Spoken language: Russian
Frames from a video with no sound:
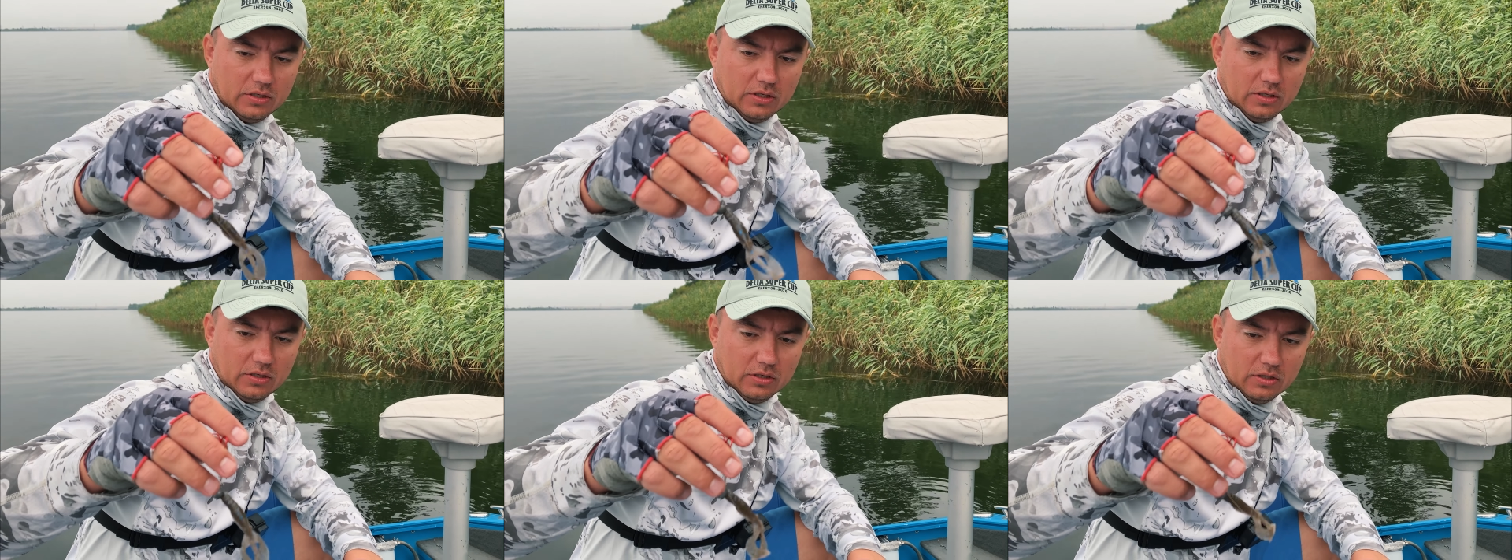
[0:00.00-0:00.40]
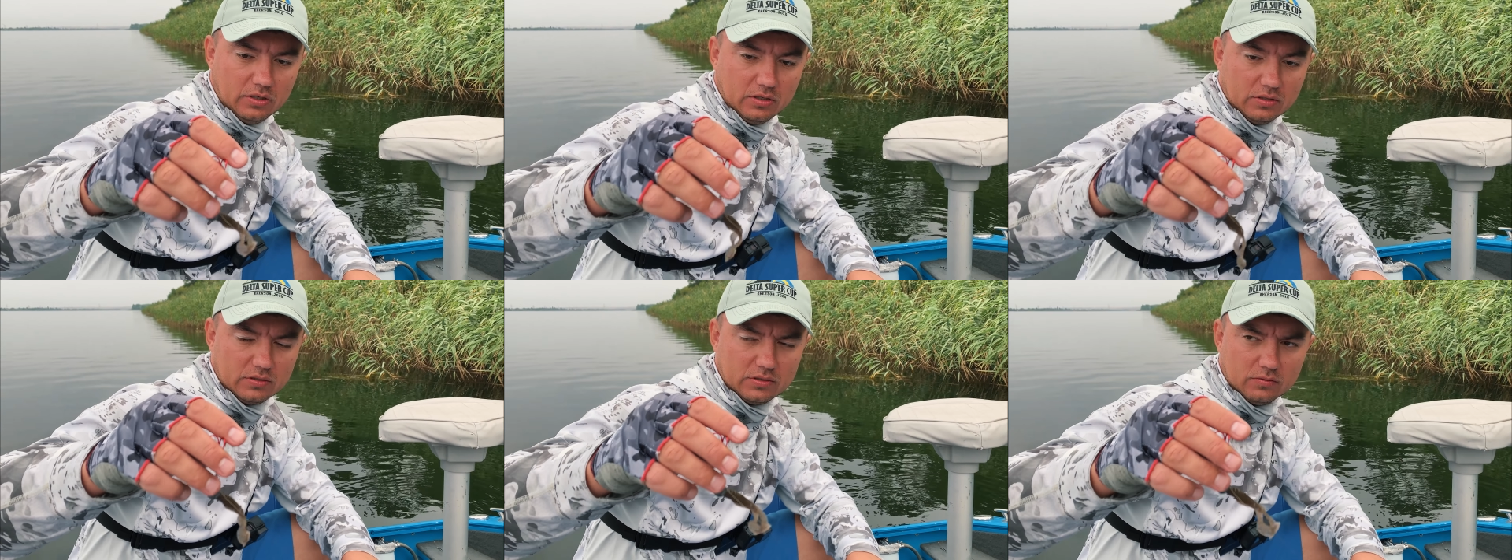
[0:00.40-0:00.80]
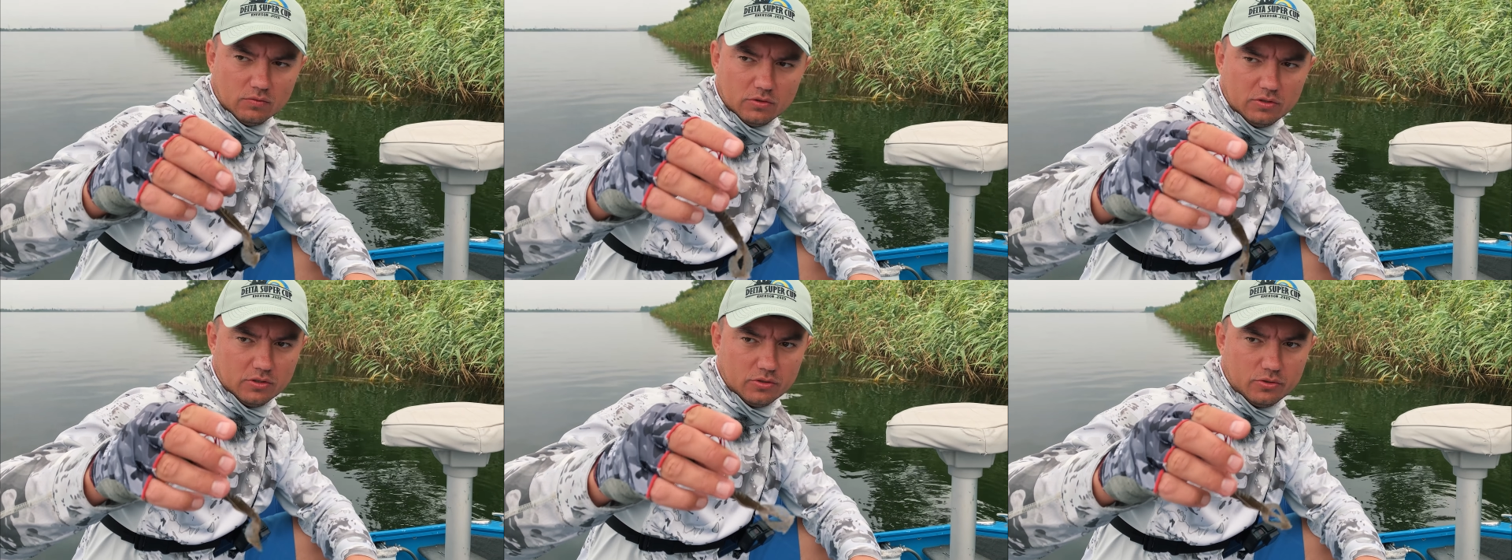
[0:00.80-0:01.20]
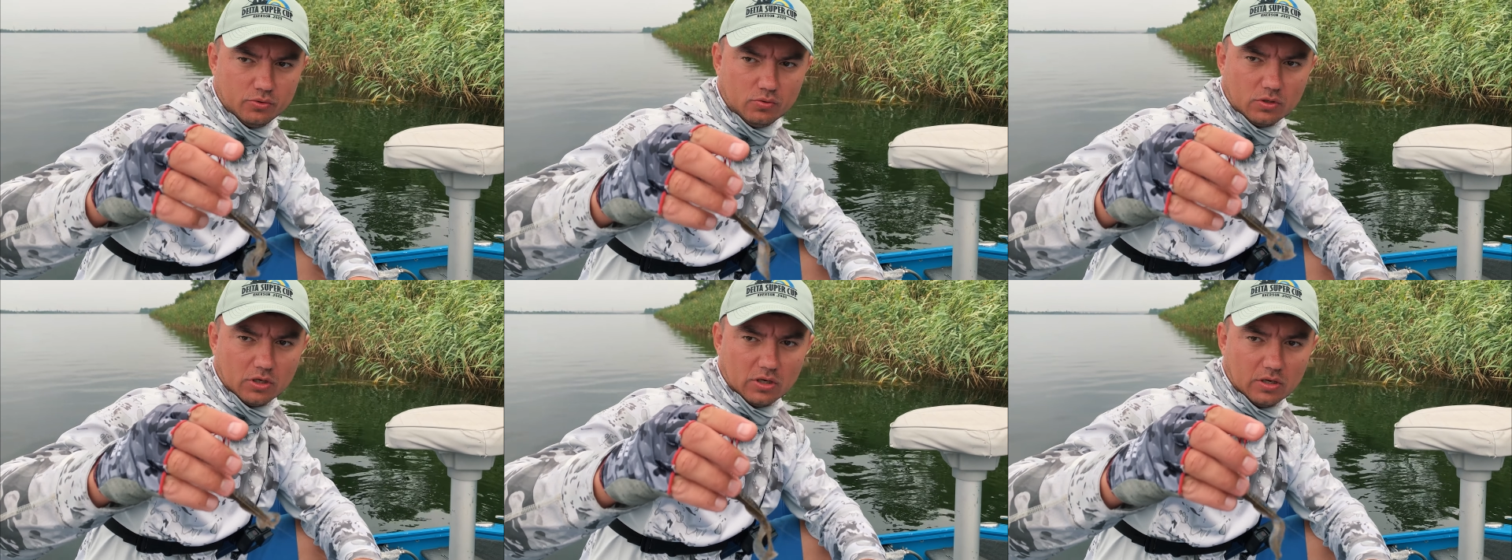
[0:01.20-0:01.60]
И сегодня
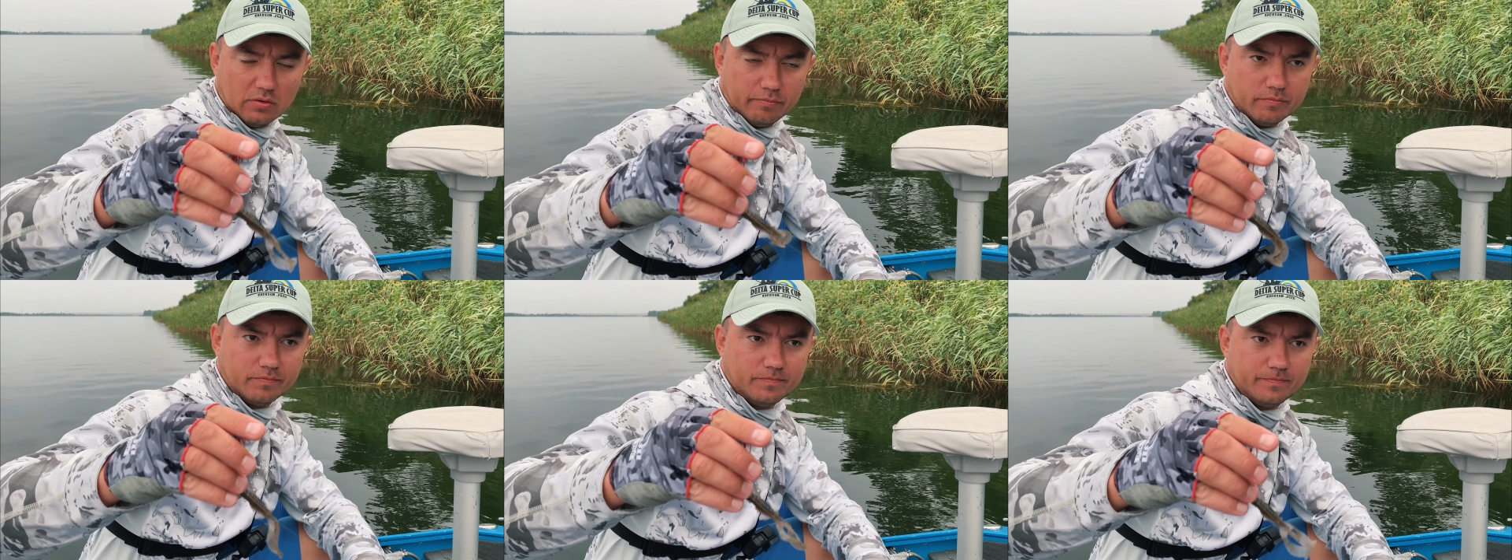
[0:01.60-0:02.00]
щука